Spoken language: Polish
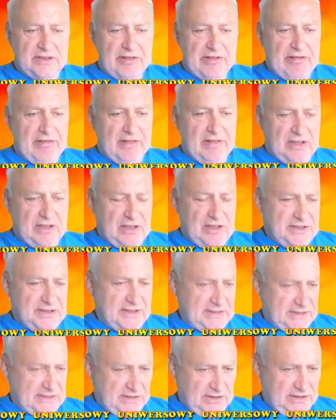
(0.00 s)
gonie
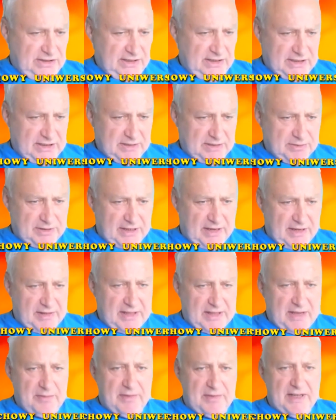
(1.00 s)
C7, no
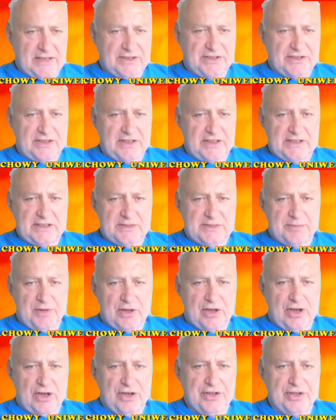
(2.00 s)
najbardziej takie
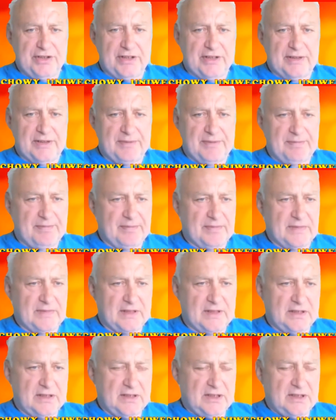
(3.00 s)
spokojne
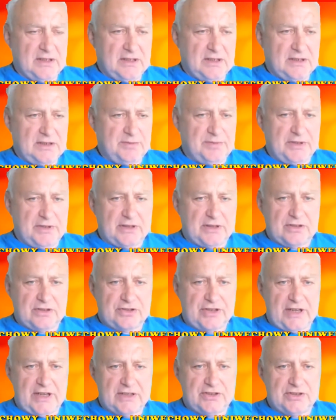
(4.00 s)
i po
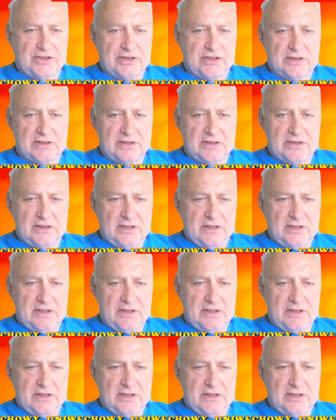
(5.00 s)
roszadzie.